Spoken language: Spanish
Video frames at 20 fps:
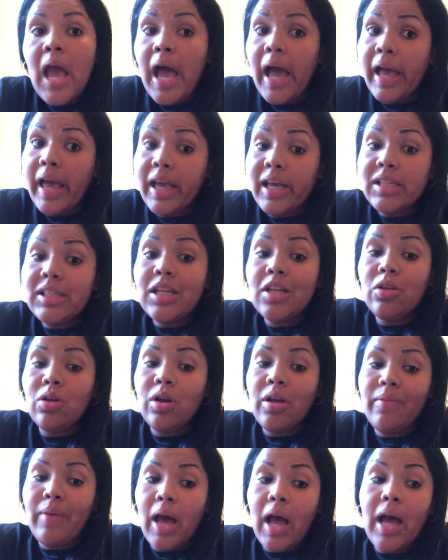Aquellas que no
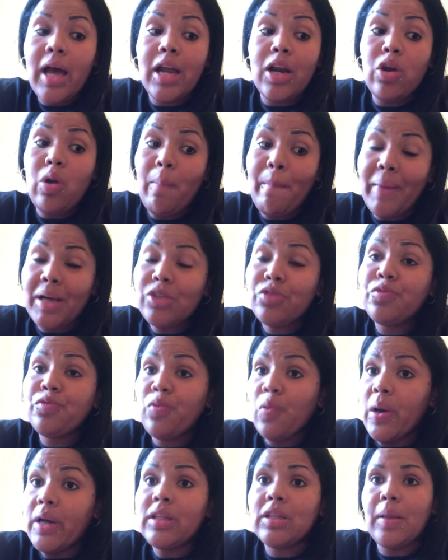le baja, lo más
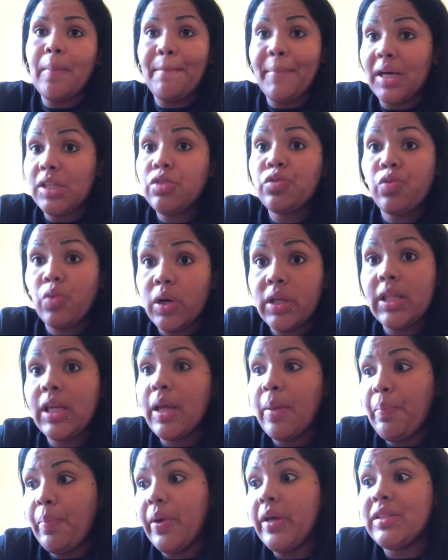fuerte, más fuerte
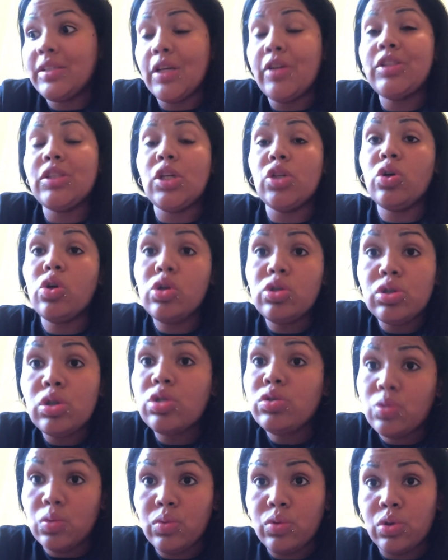que pueden ser, son los
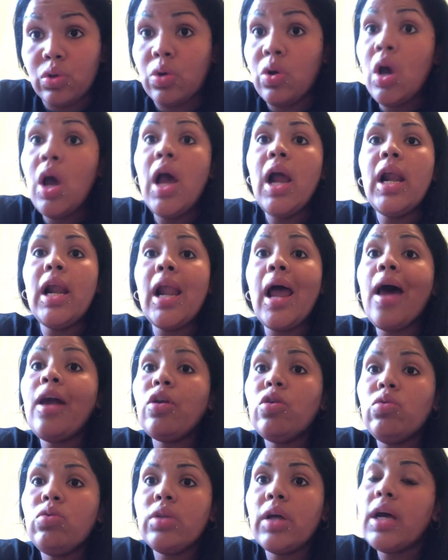dos juntos. La
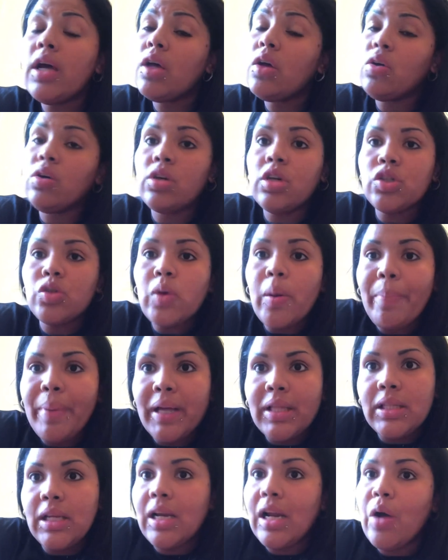ruda con el
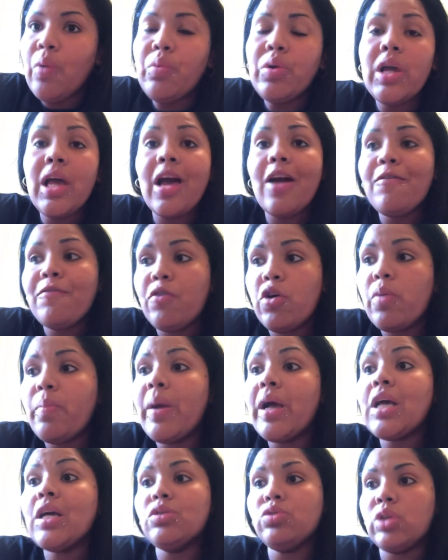suapantle. La única
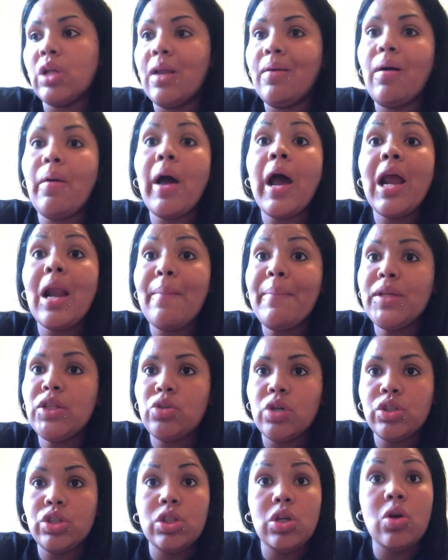forma que usted le baja la
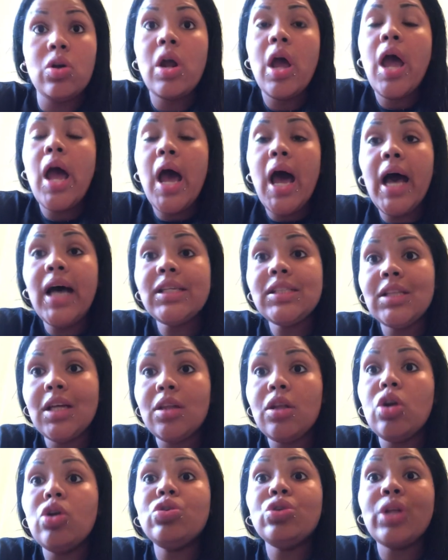menstruación,
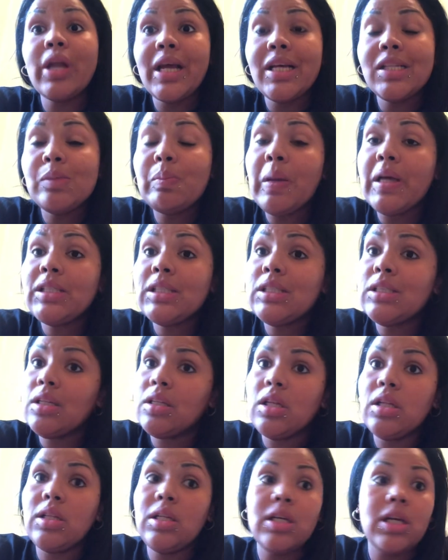haciéndolo tres veces
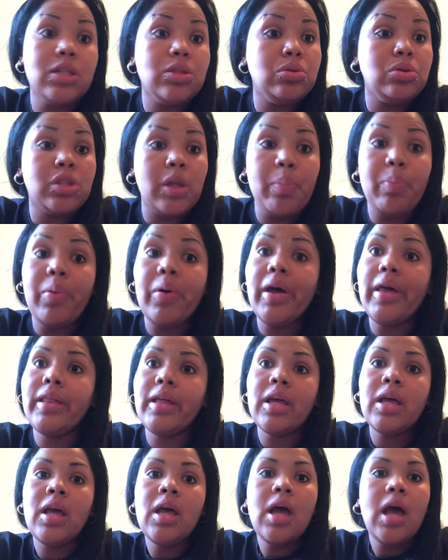en el día. Si usted
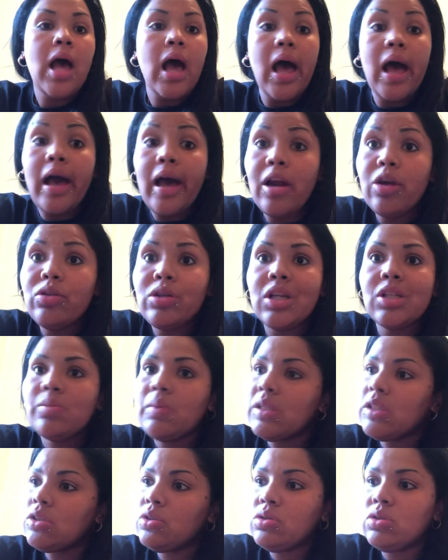puede, hágalo tres
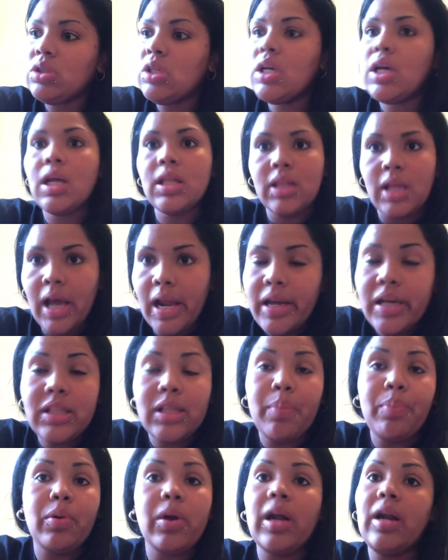veces, eso sí, que te
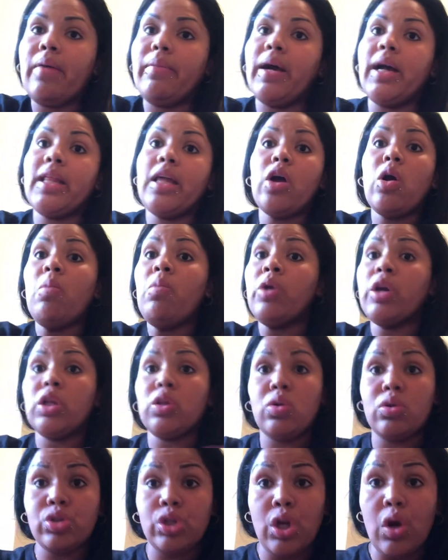alerta porque le van a dar como
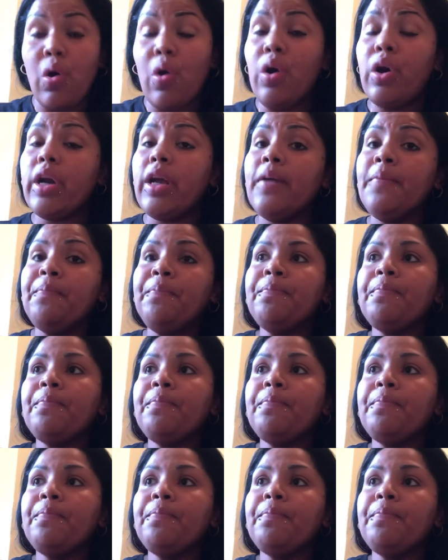retorcijones